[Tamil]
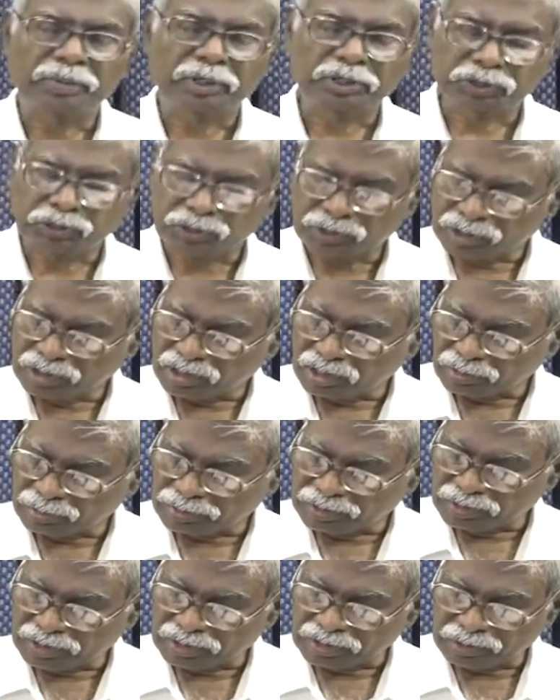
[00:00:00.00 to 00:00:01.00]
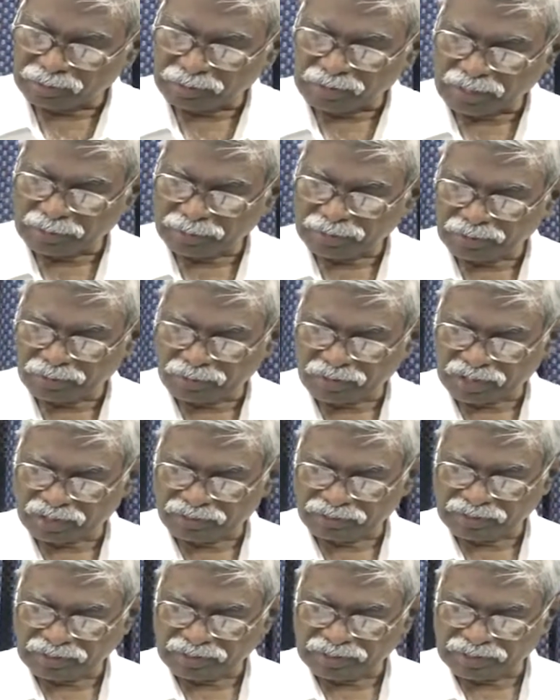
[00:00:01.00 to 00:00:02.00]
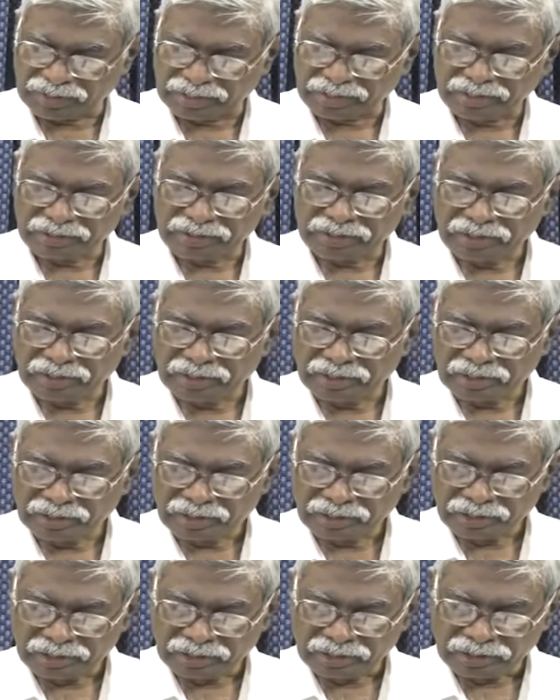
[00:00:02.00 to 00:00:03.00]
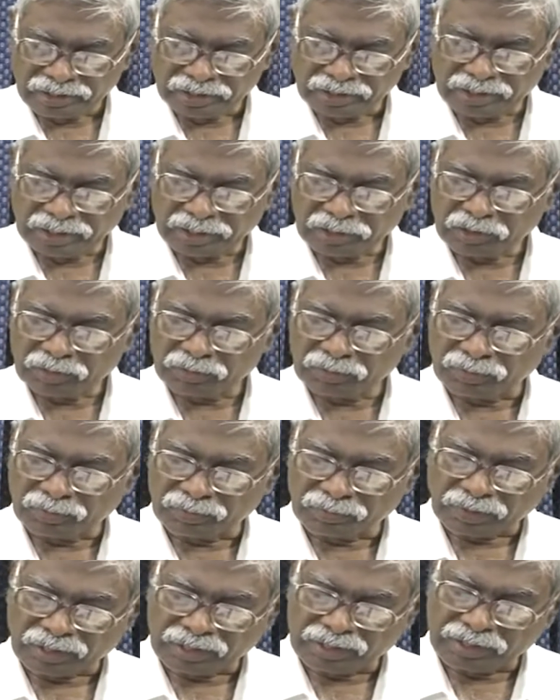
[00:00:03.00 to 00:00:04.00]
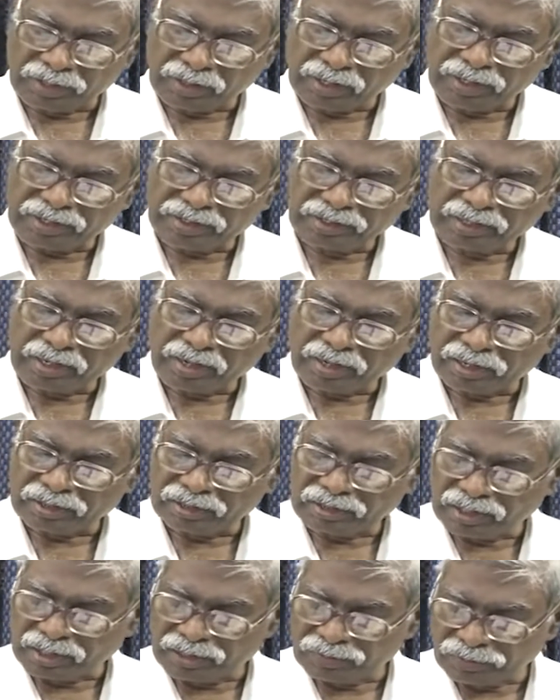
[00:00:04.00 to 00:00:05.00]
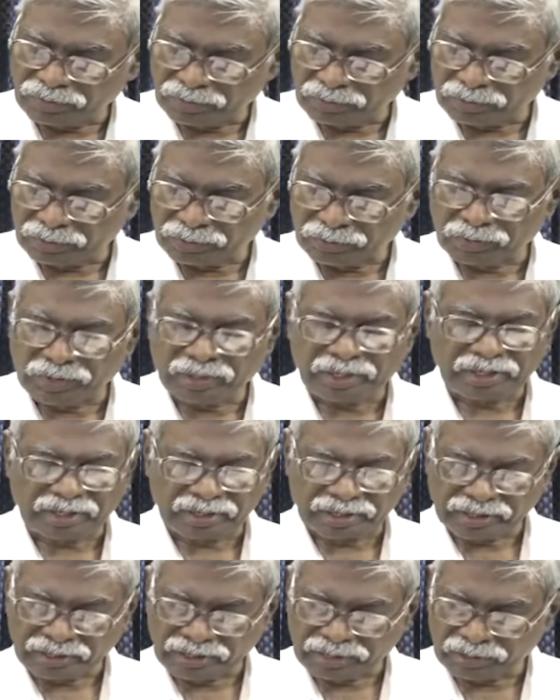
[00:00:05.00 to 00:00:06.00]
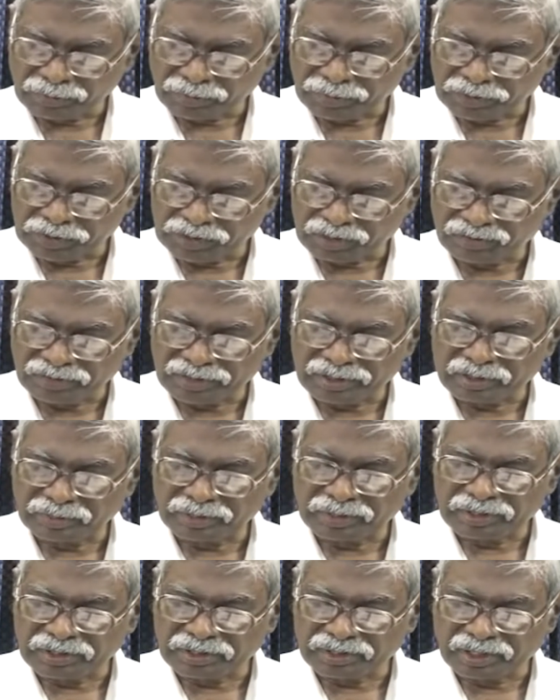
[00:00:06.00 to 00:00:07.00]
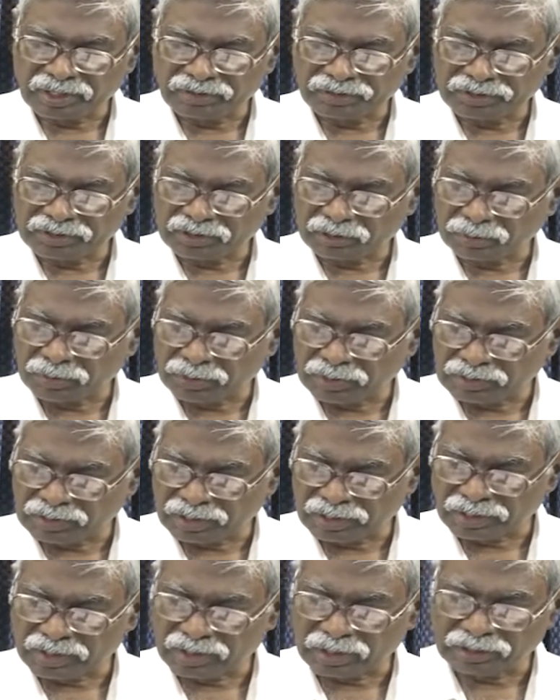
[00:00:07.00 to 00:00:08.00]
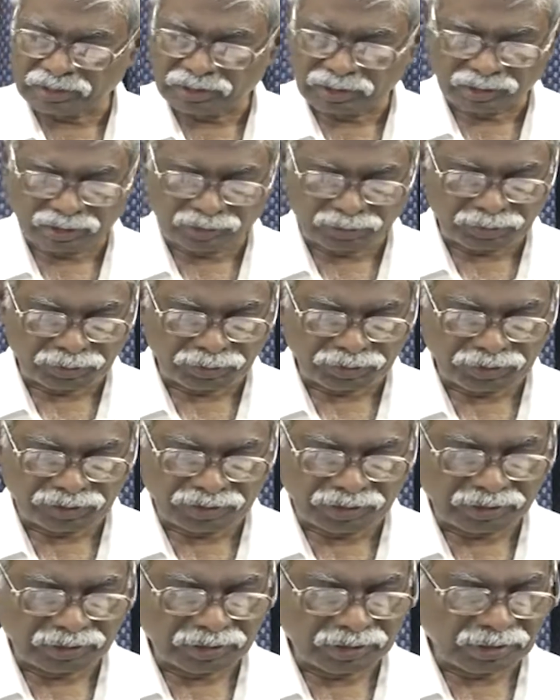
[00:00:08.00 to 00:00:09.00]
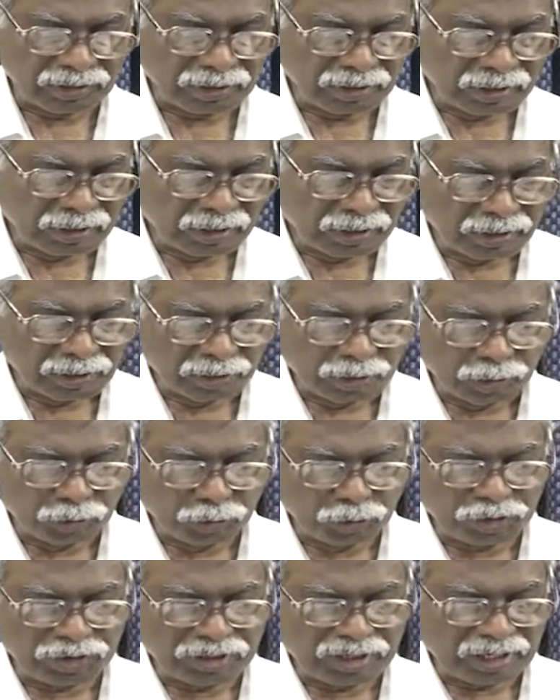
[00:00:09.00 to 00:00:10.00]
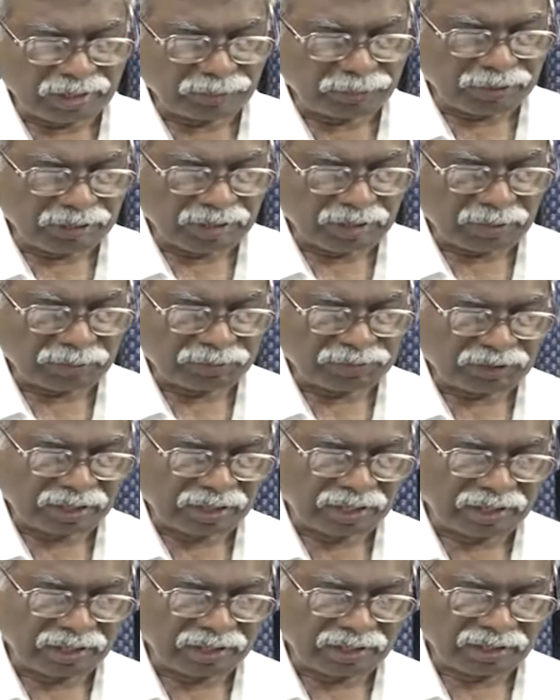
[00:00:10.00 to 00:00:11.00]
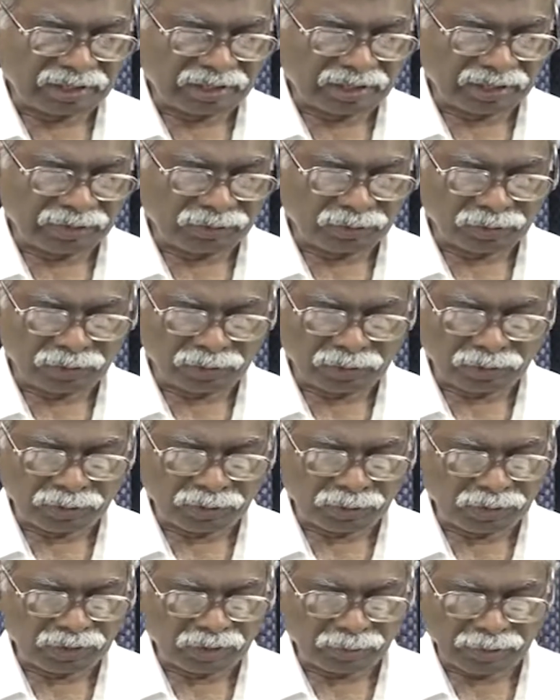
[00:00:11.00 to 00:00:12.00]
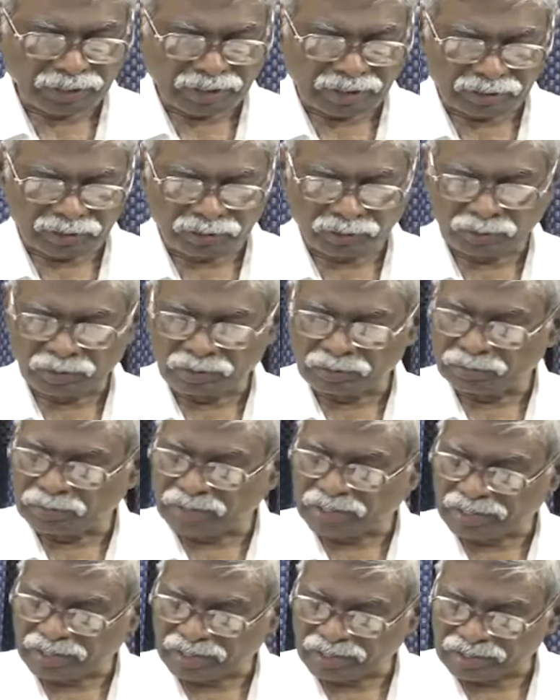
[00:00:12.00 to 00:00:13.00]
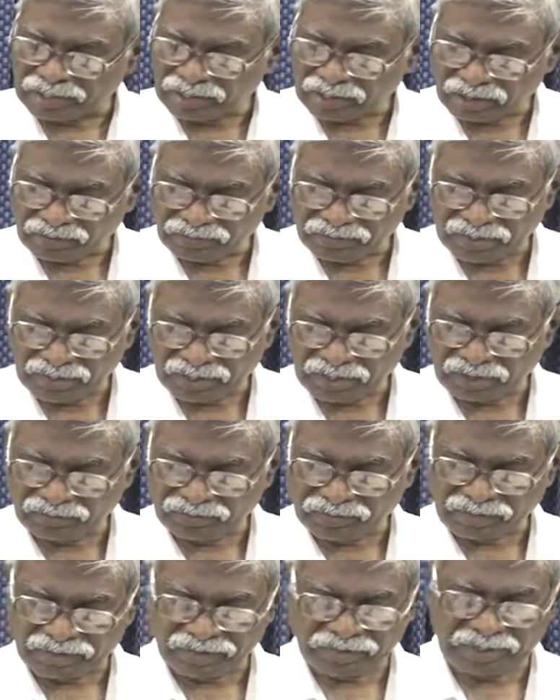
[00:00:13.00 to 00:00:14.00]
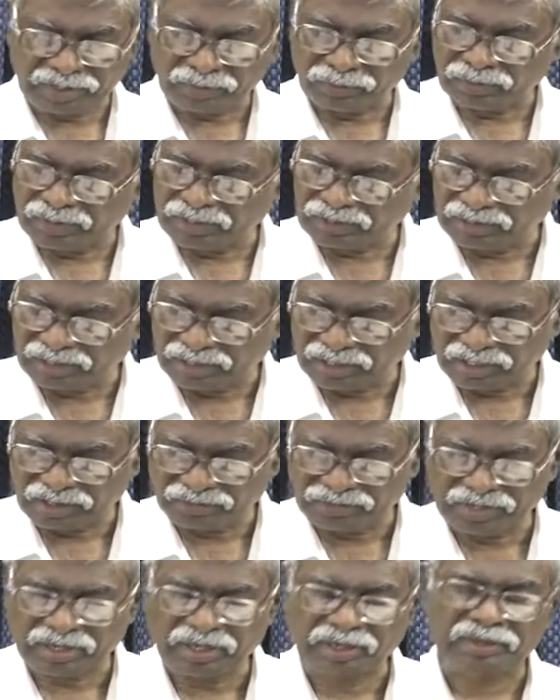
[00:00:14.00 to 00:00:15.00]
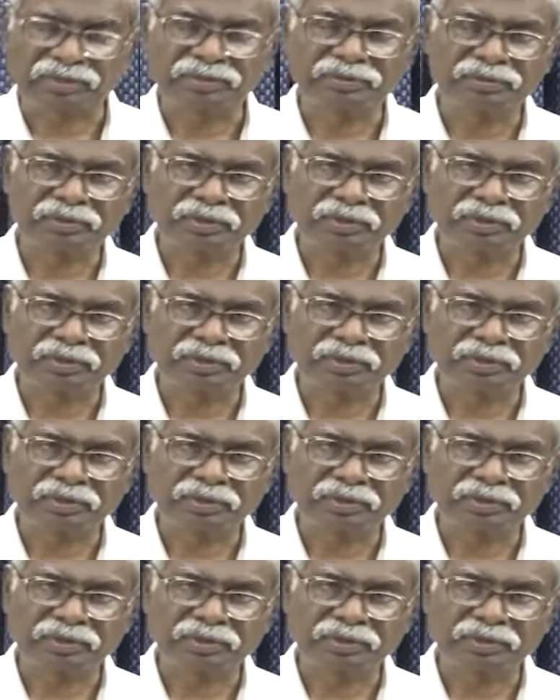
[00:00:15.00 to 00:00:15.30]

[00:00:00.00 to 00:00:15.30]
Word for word: பரிசுத்த நாமத்திற்கு மகிமை உண்டாவதாக இன்றைக்கும் அதிகாலை தியானத்திலே உங்களோடு கூட என்ன பேச வேண்டும் என்று தேவ சமூகத்திலே காத்திருந்த போது நூற்றி ஐம்பதாம் சங்கீதத்தை உங்களோடு கூட பகிர்ந்து கொள்ளும்படியாக ஆவியானவர் என்னுடைய உள்ளத்திலே ஏவினார்